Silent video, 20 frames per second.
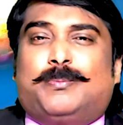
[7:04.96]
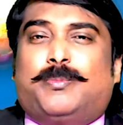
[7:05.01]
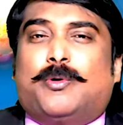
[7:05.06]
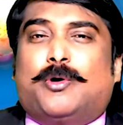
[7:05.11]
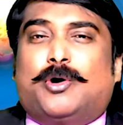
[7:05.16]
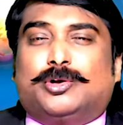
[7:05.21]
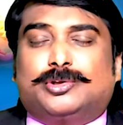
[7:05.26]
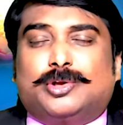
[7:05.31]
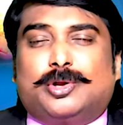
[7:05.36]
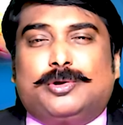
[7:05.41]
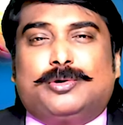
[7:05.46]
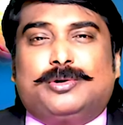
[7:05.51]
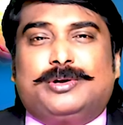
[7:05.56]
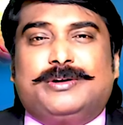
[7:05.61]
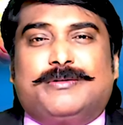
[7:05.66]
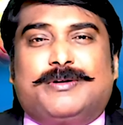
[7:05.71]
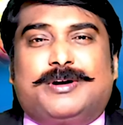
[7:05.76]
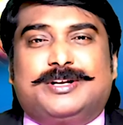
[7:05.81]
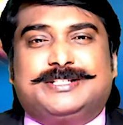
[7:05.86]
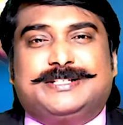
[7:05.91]

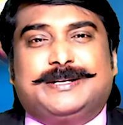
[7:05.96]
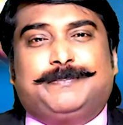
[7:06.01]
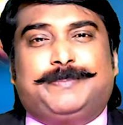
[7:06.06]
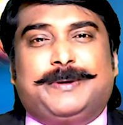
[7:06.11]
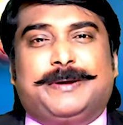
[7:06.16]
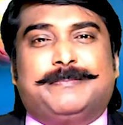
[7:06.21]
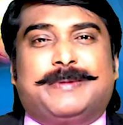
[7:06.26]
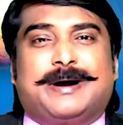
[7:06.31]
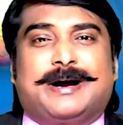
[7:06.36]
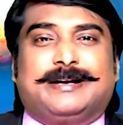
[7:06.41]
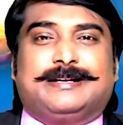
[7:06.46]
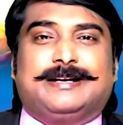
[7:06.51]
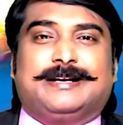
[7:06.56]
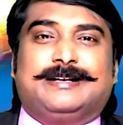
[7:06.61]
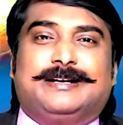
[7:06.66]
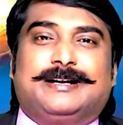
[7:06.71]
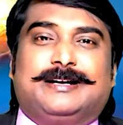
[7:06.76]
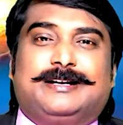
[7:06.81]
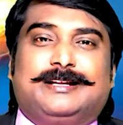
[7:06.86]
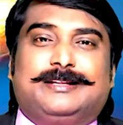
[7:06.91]
బోధలోనే వాడు చెప్పే మాట
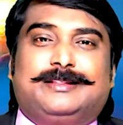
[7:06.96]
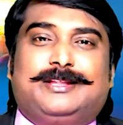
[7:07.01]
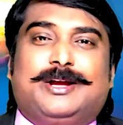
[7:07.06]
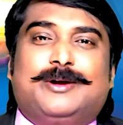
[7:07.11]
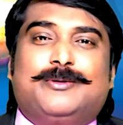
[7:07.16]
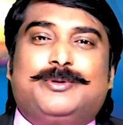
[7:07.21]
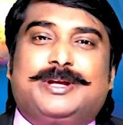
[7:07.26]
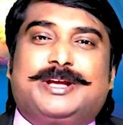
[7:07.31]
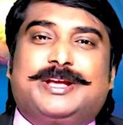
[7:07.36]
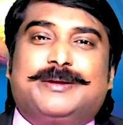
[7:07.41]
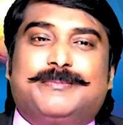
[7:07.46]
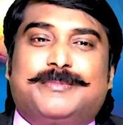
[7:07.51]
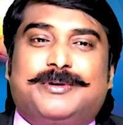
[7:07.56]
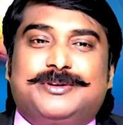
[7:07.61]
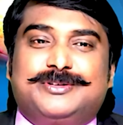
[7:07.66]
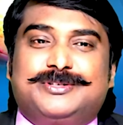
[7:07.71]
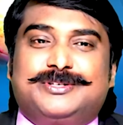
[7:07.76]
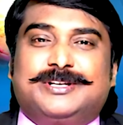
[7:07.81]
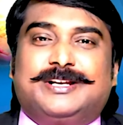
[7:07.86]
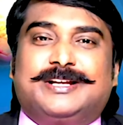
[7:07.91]
ఏంటంటే దేవుడికి
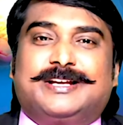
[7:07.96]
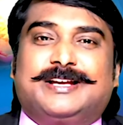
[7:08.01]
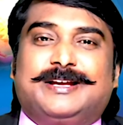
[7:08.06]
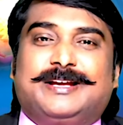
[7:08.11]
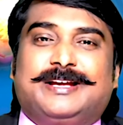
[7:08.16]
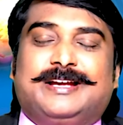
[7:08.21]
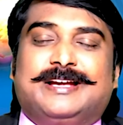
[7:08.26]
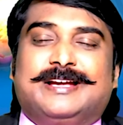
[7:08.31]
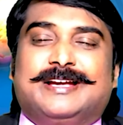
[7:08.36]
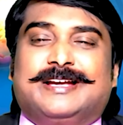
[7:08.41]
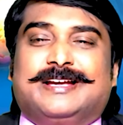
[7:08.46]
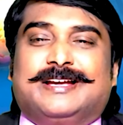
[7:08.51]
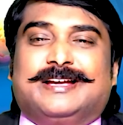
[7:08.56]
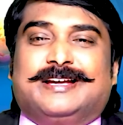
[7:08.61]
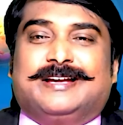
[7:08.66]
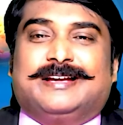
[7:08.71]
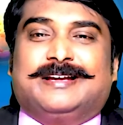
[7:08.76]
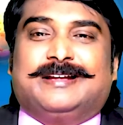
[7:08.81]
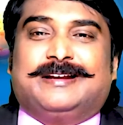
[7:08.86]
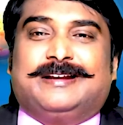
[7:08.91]
మనుషులకి
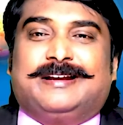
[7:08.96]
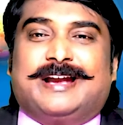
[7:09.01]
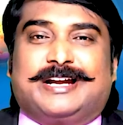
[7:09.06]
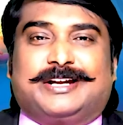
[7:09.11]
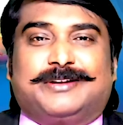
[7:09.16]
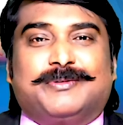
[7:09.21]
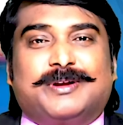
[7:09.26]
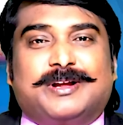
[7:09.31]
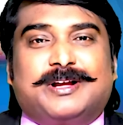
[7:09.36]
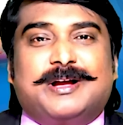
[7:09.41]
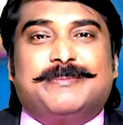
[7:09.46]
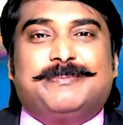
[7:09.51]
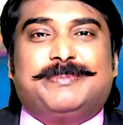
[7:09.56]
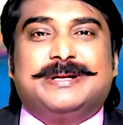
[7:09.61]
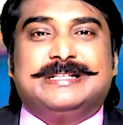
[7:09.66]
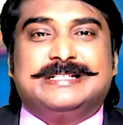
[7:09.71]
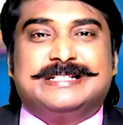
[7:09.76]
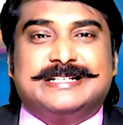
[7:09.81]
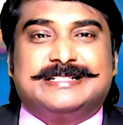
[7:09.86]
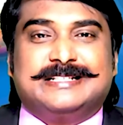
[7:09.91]
నెట్వర్క్గా
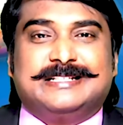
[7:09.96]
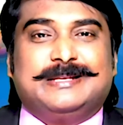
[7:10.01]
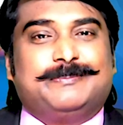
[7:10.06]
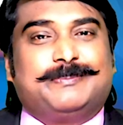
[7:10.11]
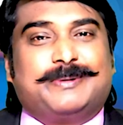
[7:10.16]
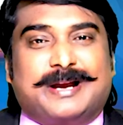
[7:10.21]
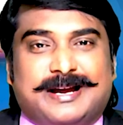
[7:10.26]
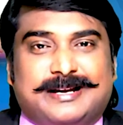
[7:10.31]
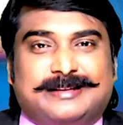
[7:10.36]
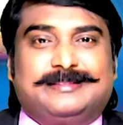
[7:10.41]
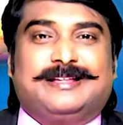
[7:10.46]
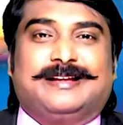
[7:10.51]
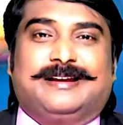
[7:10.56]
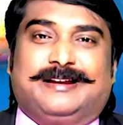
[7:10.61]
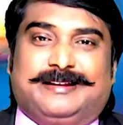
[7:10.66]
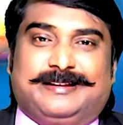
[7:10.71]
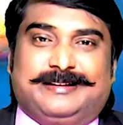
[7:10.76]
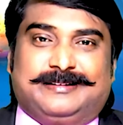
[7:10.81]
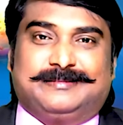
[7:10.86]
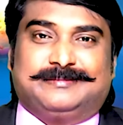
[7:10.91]
పనిచేసేది ప్రార్థన
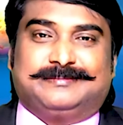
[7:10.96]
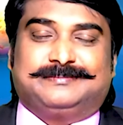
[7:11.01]
అని